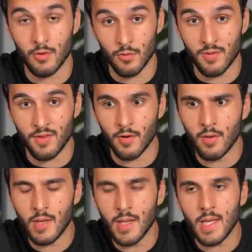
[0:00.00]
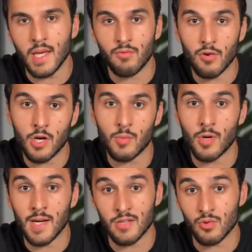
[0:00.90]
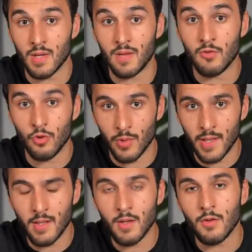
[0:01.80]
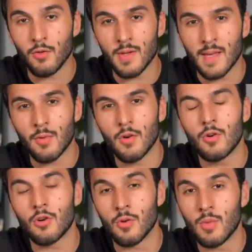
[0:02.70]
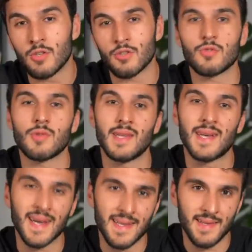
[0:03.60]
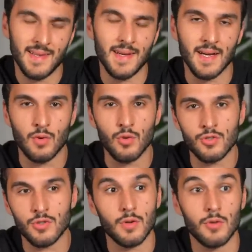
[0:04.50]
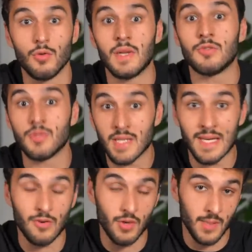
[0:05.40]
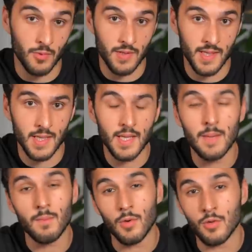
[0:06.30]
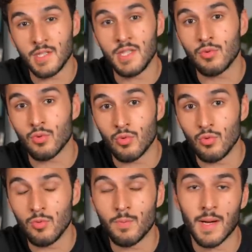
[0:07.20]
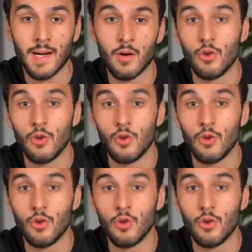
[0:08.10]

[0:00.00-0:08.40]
en Occident et voit comment elles ont évolué notamment comment elles se sont dégradées à cause euh, de l'industrie agroalimentaire, mais aussi soutenues par